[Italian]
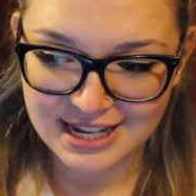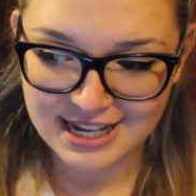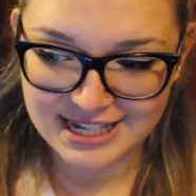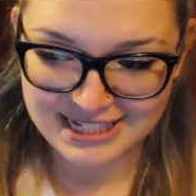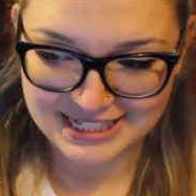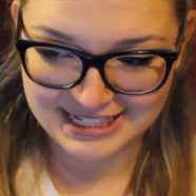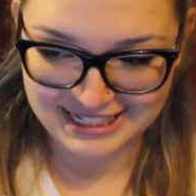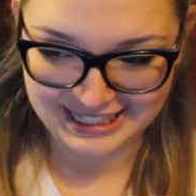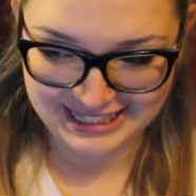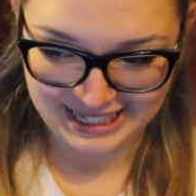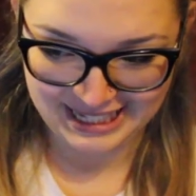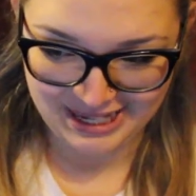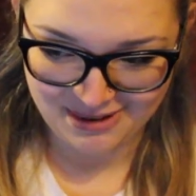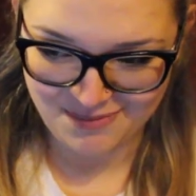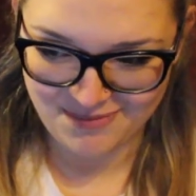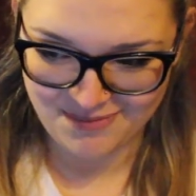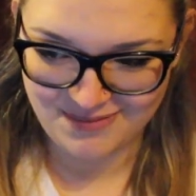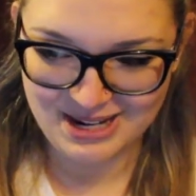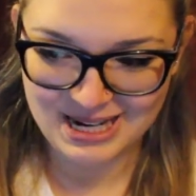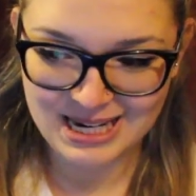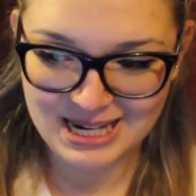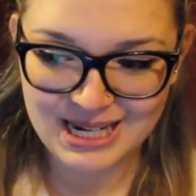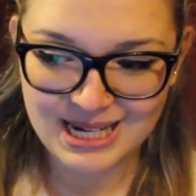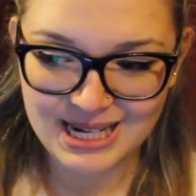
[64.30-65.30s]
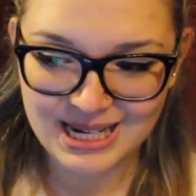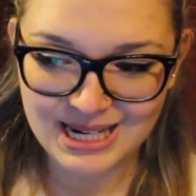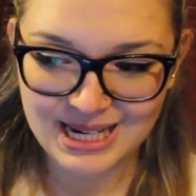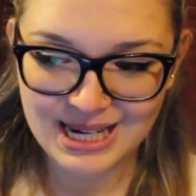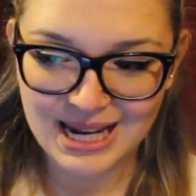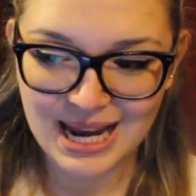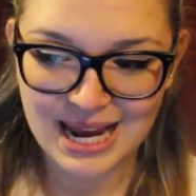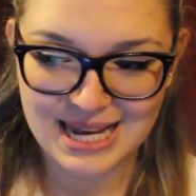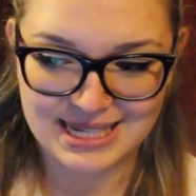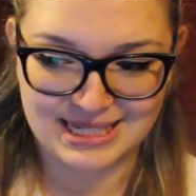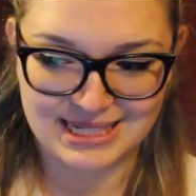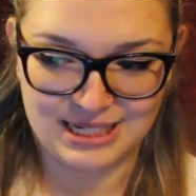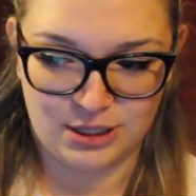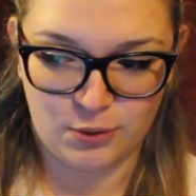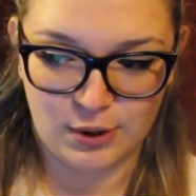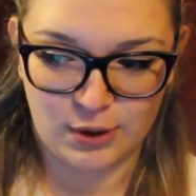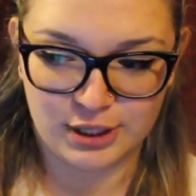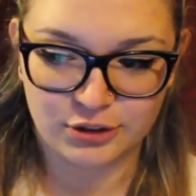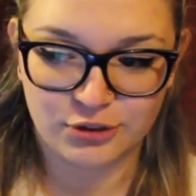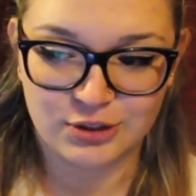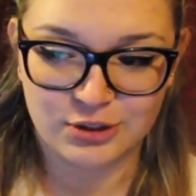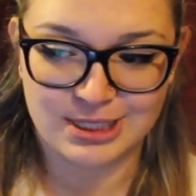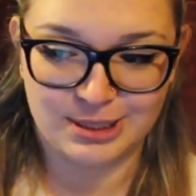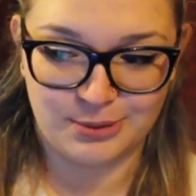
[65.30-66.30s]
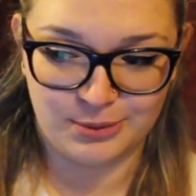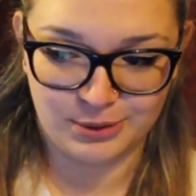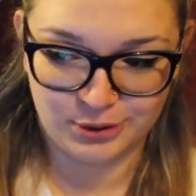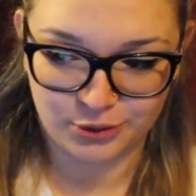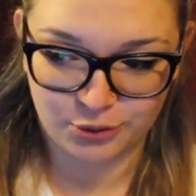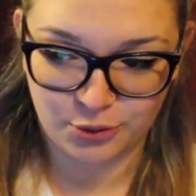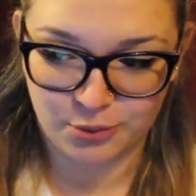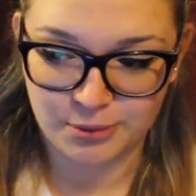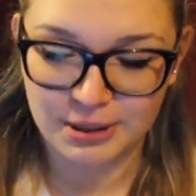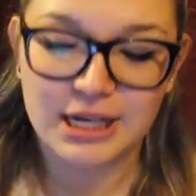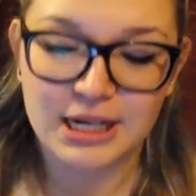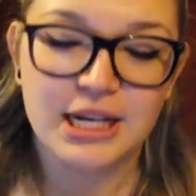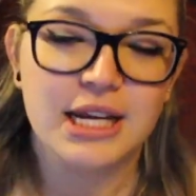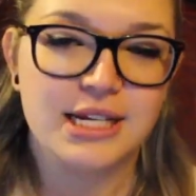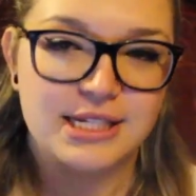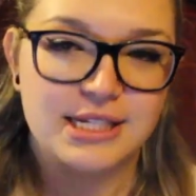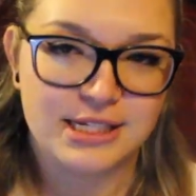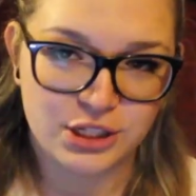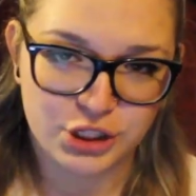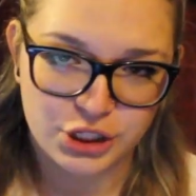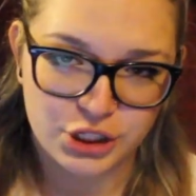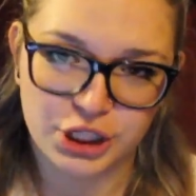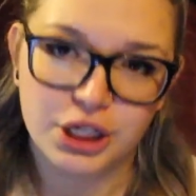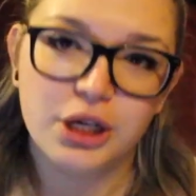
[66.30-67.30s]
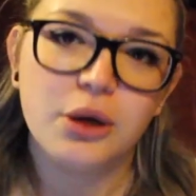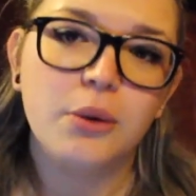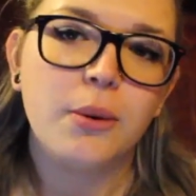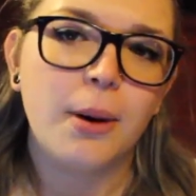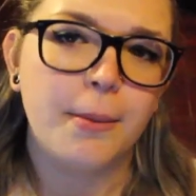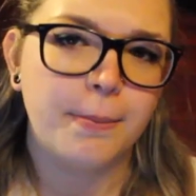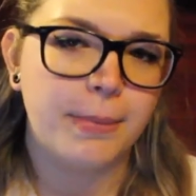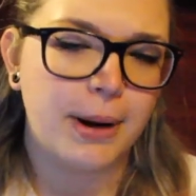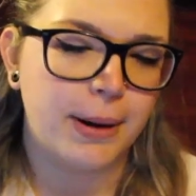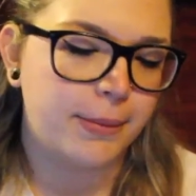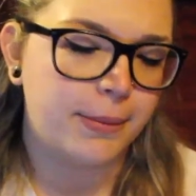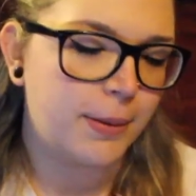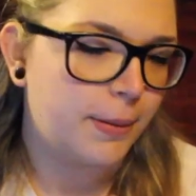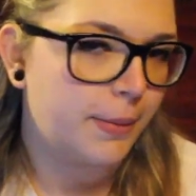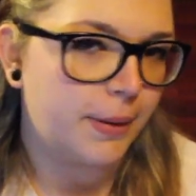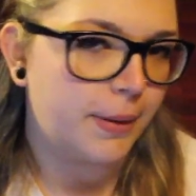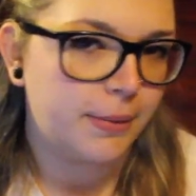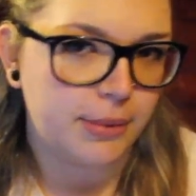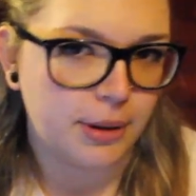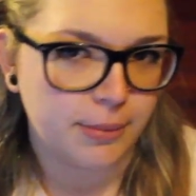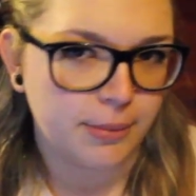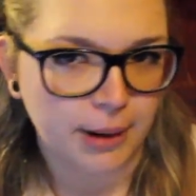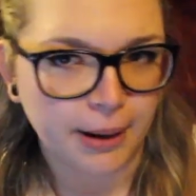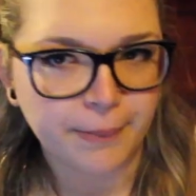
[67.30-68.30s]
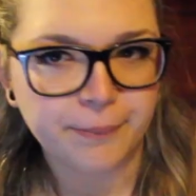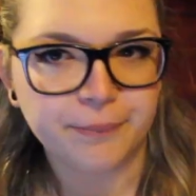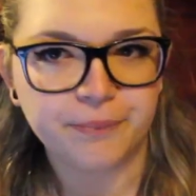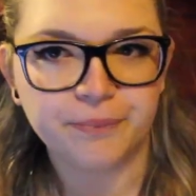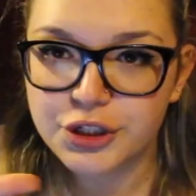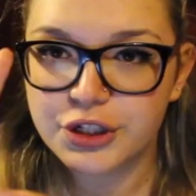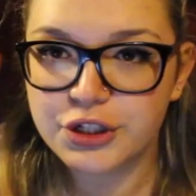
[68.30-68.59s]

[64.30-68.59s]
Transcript: S3 mini, S4, S4 mini, S5 e bla bla bla bla.